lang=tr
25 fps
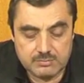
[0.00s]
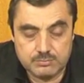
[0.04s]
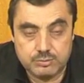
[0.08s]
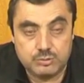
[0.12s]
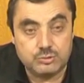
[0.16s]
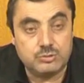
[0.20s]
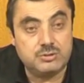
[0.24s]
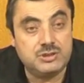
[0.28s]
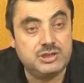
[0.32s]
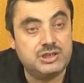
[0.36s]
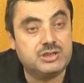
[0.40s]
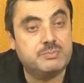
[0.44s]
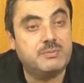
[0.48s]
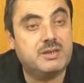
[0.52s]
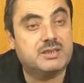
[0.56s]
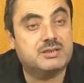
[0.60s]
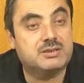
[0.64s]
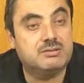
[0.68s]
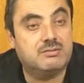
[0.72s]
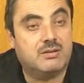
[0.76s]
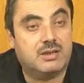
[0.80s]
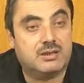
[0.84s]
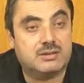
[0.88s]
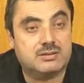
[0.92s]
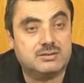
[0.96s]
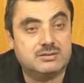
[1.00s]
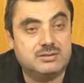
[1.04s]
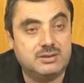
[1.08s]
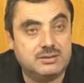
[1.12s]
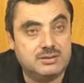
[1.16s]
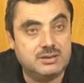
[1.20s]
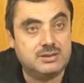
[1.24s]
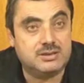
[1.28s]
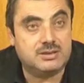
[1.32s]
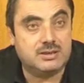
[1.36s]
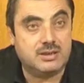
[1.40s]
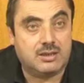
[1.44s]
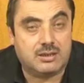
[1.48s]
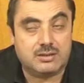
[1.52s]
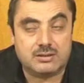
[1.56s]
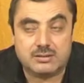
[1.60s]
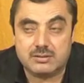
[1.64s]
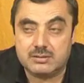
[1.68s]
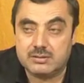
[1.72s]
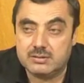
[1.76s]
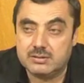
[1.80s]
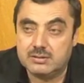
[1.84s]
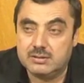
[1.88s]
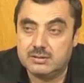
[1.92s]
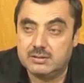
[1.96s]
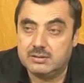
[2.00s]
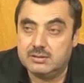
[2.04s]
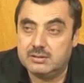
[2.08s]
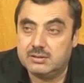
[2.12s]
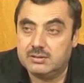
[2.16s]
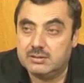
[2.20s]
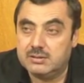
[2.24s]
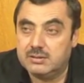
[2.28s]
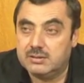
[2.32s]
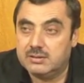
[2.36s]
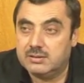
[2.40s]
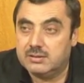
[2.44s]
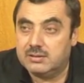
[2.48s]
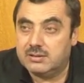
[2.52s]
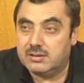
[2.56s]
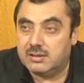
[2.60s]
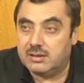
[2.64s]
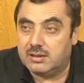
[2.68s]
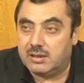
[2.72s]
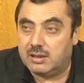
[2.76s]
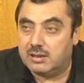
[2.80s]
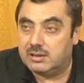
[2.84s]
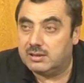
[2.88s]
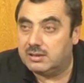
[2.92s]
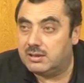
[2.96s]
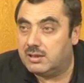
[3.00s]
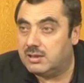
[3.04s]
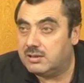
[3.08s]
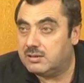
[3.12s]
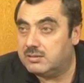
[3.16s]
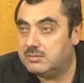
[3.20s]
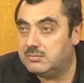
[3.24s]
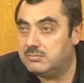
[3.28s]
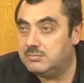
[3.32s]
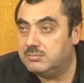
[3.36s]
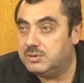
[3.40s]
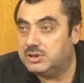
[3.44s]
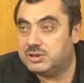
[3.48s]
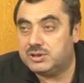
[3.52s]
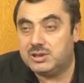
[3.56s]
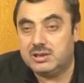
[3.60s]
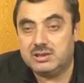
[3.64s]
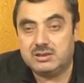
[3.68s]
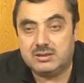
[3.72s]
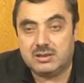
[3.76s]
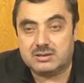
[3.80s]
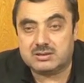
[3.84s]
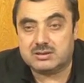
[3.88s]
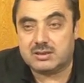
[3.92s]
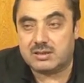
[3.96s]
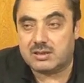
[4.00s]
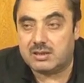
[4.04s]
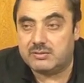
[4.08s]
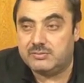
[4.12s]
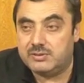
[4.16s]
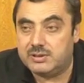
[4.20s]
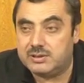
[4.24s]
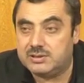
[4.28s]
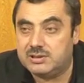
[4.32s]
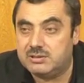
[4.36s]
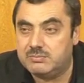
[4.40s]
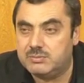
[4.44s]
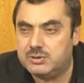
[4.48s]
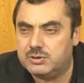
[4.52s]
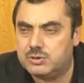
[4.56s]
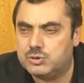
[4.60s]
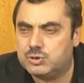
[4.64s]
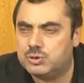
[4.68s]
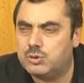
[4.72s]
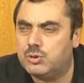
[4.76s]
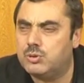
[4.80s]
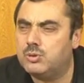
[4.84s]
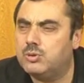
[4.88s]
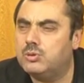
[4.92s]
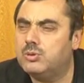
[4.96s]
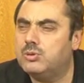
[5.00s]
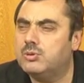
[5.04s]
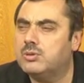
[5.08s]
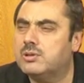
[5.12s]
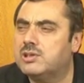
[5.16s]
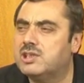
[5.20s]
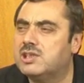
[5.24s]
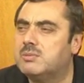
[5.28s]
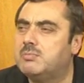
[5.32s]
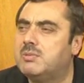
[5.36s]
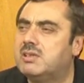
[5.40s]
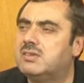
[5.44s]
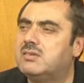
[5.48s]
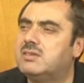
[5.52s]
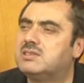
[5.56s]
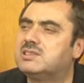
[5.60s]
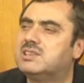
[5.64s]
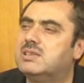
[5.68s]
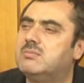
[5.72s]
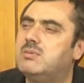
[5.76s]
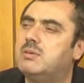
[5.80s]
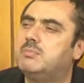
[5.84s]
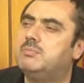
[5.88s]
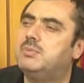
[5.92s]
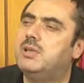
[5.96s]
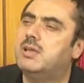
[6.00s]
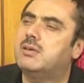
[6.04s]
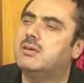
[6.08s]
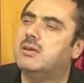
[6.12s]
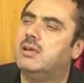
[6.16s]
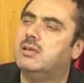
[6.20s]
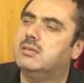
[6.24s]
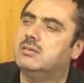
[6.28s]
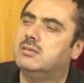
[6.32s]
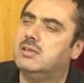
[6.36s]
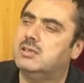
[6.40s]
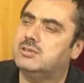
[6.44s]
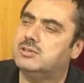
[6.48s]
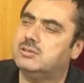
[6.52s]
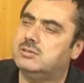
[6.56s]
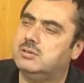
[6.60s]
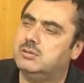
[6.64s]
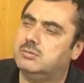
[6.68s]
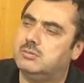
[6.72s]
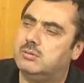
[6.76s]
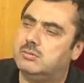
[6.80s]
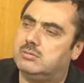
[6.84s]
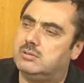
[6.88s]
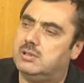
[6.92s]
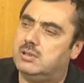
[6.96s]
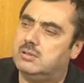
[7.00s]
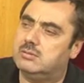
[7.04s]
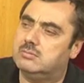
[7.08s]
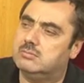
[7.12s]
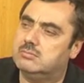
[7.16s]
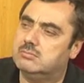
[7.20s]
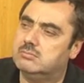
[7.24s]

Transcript: Bunun hikmeti var. Dedik ya Allah bir şeyi nazara verdi mi çok hikmetle sebepler anlaşılır orada.